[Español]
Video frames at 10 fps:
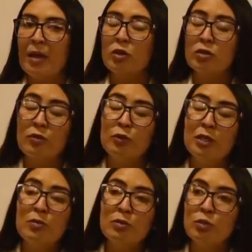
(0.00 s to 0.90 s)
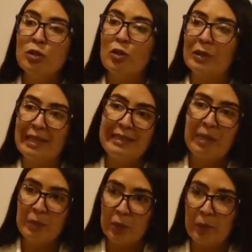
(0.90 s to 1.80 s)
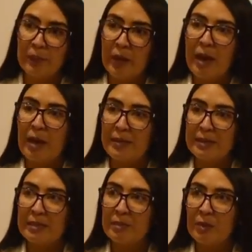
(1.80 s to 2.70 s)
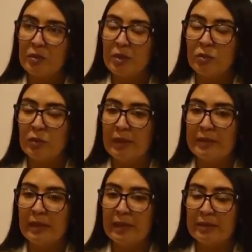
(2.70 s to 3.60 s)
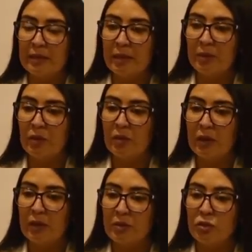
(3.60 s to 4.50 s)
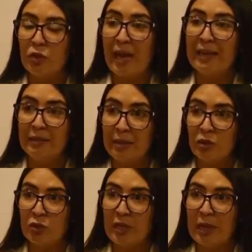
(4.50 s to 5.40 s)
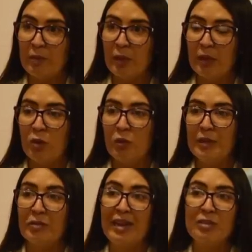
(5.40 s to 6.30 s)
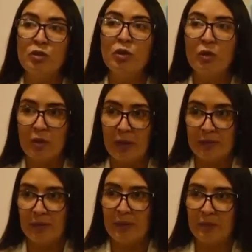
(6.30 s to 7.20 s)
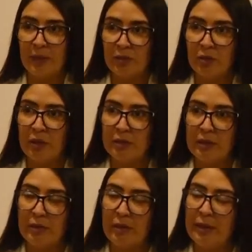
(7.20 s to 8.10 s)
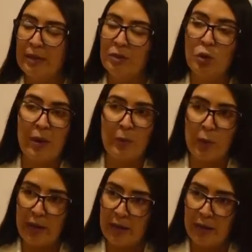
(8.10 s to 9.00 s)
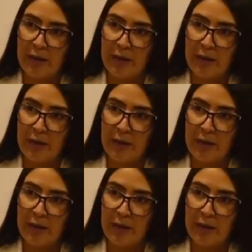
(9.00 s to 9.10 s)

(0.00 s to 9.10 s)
Nos confundimos mucho con el término. A veces las personas utilizan este término que soy antisocial porque no me relaciono con las demás personas y en realidad no va por ahí.